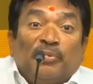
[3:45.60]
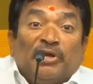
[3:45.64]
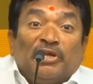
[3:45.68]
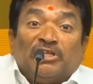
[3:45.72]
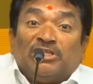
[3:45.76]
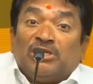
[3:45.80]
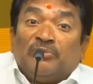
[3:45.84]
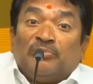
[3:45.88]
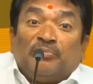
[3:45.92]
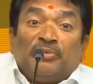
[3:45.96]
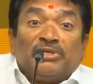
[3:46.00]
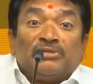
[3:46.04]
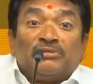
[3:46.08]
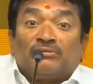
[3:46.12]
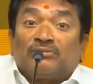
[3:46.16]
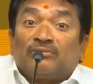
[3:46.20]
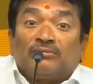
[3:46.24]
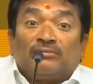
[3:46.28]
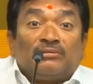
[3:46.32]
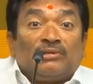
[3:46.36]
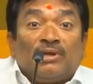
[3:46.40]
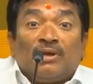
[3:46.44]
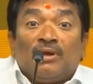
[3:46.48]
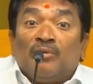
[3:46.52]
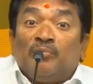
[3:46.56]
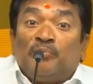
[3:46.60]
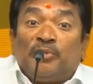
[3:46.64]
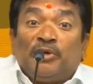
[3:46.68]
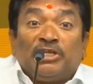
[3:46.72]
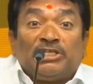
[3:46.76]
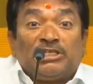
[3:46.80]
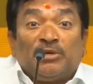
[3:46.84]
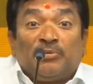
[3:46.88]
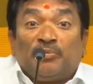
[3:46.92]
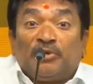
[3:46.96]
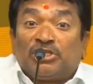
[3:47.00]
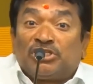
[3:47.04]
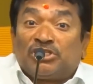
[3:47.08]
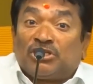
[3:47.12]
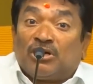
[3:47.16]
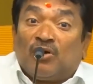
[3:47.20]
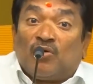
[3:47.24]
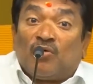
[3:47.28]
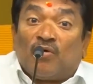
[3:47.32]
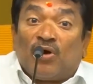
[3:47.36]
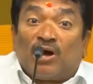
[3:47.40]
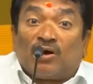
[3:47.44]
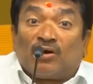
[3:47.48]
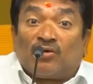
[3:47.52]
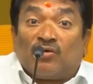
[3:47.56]
పిచ్చి పిచ్చి పిచ్చిగా
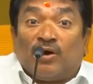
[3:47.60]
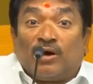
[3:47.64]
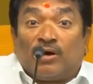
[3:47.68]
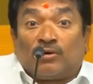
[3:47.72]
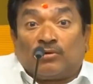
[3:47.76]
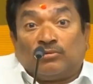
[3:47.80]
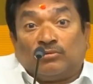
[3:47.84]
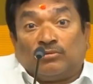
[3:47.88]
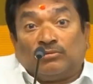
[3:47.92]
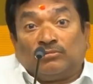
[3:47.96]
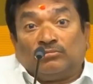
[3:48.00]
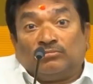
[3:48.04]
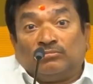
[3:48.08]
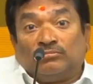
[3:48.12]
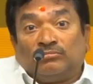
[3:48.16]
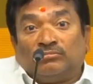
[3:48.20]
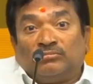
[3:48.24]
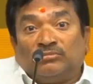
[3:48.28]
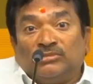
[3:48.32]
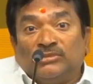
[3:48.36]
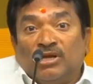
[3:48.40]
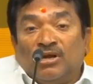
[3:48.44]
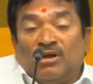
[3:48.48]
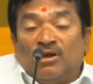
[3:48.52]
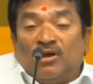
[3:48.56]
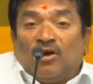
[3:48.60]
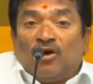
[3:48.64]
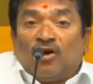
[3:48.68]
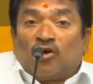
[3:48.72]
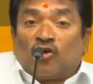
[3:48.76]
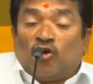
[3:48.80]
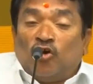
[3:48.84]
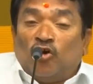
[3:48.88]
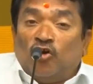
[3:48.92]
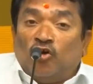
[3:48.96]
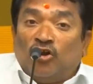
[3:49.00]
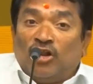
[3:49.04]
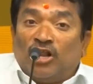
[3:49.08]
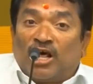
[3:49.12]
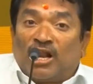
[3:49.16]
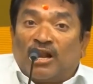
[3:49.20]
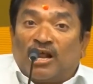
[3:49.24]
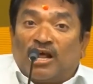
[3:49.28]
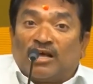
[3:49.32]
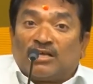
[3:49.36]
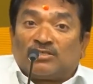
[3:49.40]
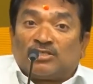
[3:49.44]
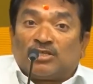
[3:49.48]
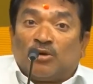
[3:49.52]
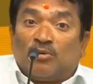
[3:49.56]
వాకు వాకు
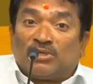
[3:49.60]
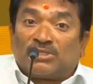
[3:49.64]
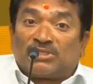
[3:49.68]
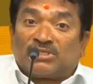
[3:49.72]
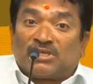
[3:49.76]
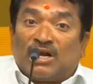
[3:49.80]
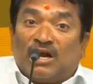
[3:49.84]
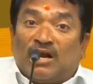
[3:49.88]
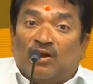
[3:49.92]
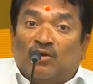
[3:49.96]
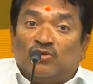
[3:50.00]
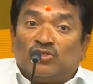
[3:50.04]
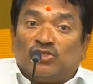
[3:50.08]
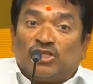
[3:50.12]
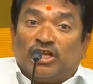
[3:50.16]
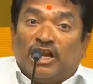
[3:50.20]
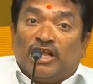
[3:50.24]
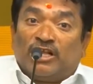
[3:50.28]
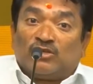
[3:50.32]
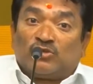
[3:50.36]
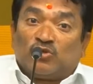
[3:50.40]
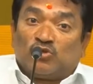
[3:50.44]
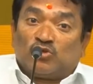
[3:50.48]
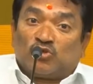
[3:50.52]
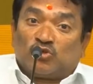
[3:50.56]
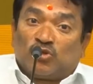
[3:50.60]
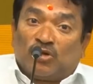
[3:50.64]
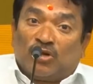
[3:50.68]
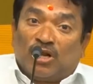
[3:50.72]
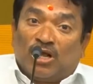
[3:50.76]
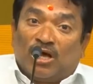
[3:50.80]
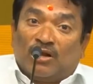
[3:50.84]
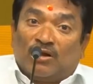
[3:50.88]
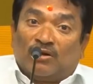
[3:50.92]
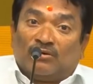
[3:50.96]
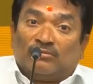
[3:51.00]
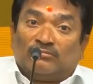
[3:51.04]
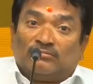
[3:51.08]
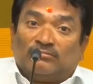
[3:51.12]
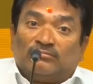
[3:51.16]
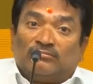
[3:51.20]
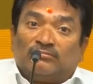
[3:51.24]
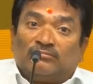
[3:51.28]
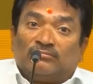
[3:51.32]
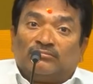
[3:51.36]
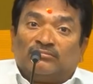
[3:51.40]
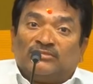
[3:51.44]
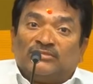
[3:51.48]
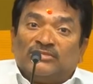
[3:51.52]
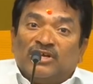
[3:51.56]
రెండున్నర సంవత్సరాల నుంచి నేను చూస్తున్నాను
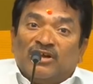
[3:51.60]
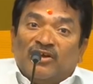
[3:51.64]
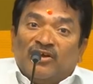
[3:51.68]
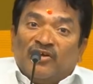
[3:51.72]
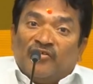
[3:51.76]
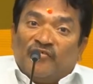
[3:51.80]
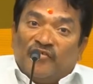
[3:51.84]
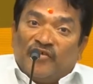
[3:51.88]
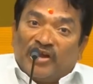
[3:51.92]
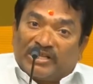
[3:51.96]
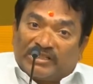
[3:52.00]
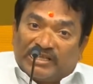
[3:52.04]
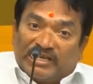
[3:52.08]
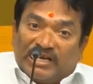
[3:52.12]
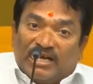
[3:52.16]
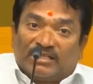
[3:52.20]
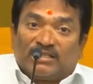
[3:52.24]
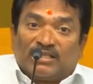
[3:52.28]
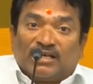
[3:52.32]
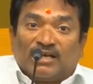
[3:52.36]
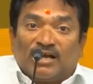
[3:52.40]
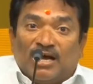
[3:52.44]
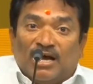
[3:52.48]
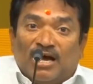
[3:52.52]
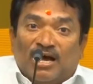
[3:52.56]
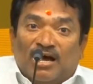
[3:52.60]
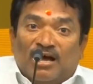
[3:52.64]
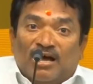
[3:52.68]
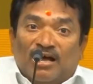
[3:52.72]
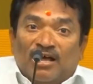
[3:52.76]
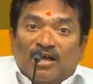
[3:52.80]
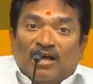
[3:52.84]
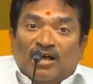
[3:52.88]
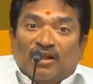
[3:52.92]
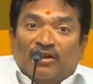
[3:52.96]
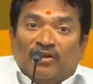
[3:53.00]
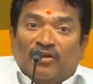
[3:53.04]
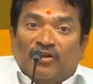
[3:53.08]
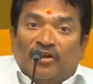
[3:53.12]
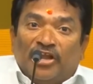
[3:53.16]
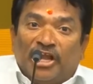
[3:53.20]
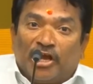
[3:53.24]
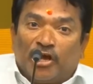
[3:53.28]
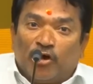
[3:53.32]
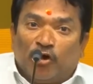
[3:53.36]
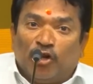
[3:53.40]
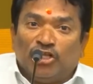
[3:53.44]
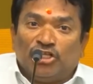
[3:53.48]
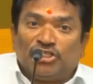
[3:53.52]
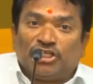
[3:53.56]
వ్యక్తిగతంగా నీ
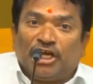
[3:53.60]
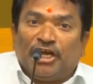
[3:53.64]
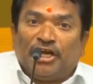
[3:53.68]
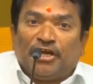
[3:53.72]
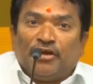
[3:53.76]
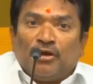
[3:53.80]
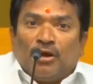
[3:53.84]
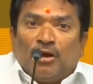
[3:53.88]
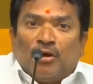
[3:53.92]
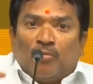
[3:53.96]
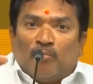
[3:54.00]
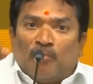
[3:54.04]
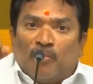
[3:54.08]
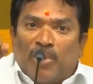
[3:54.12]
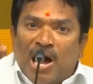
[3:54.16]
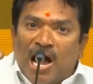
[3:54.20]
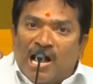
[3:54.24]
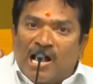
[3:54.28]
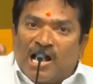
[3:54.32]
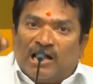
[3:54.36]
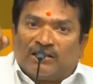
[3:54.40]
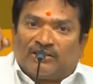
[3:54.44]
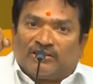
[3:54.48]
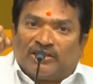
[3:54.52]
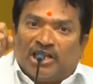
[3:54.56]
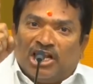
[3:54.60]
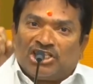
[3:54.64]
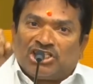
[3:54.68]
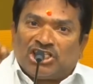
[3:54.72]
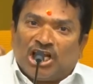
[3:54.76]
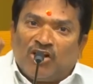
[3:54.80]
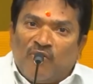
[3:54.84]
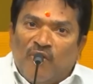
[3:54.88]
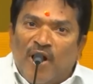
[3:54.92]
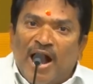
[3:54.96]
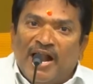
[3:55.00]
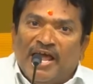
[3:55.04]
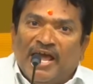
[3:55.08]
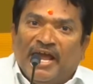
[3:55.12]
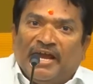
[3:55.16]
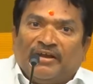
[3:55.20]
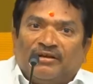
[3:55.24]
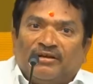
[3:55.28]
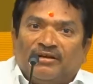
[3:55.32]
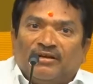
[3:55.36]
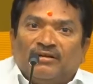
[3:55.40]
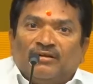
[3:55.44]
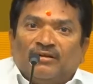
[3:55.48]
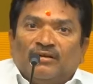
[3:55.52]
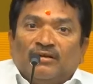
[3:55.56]
గురించి బాగా తెలిసిన వాడిని
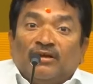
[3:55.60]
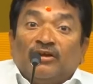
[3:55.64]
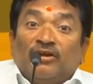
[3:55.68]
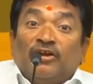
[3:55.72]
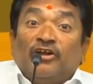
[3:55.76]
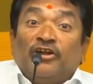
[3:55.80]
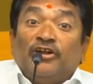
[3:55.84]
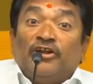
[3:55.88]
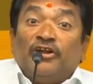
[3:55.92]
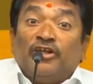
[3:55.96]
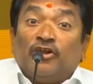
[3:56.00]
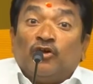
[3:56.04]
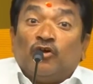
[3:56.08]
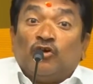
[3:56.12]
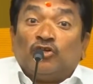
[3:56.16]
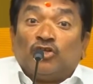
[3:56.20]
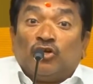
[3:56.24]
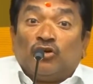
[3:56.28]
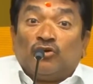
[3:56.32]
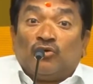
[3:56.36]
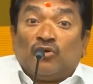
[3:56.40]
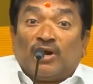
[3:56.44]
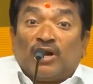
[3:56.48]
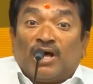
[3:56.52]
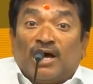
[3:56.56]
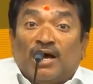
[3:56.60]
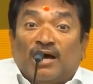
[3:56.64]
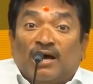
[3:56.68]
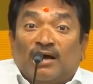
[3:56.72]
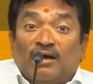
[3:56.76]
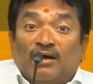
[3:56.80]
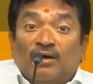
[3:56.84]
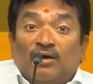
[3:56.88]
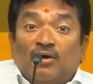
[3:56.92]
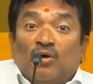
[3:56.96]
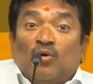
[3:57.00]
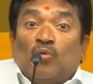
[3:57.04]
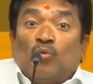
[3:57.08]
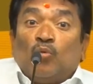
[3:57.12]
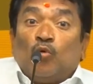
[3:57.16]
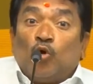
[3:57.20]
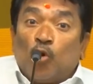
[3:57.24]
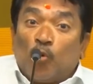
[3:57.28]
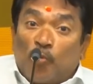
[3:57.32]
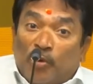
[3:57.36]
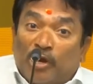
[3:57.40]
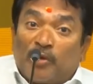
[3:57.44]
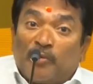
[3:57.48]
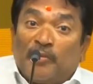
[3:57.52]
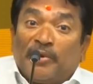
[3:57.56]
ఇన్ని రోజులు కూడా
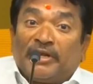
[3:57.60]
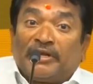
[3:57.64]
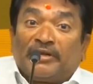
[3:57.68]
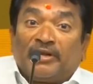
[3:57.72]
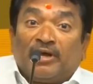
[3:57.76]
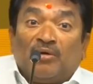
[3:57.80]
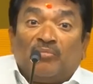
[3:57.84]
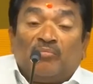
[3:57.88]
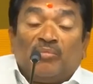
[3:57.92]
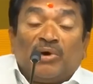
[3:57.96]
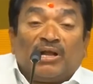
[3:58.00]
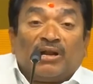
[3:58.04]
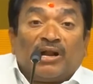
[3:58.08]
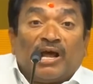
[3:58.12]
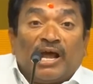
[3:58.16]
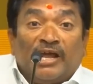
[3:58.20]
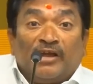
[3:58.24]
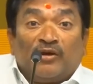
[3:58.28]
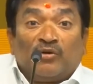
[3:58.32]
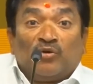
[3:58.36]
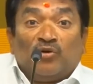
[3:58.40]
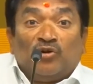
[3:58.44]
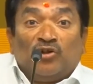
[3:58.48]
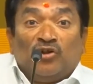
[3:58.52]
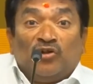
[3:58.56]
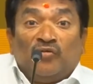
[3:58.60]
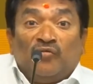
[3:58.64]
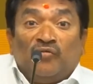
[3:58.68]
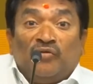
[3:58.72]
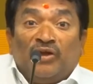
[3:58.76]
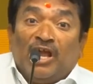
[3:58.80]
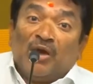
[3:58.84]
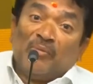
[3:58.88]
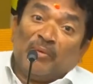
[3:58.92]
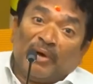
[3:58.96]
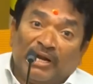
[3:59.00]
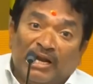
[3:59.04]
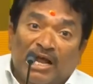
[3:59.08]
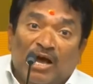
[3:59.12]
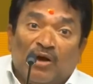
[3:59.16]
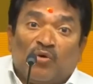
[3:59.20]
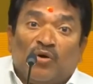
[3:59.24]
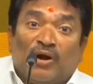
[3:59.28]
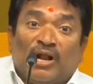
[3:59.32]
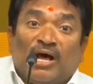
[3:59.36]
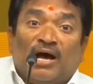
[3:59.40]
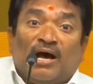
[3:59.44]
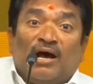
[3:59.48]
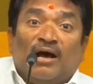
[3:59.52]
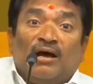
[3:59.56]
ఓపిక పెట్టాం మా నాయకుడిని నువ్వేమన్నా
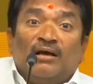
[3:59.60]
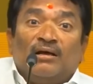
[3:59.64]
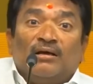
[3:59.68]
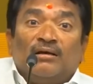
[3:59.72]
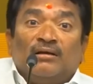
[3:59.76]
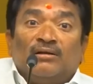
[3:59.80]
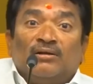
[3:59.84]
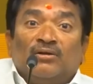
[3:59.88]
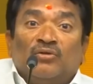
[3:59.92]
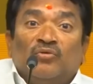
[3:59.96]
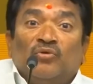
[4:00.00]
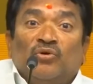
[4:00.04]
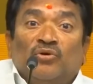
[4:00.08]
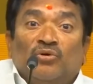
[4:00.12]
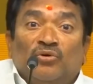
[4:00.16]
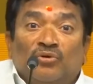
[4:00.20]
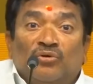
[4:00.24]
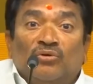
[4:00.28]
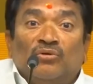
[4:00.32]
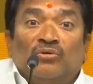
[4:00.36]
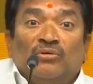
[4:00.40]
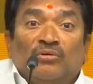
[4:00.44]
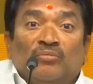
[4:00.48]
కూడా నువ్వు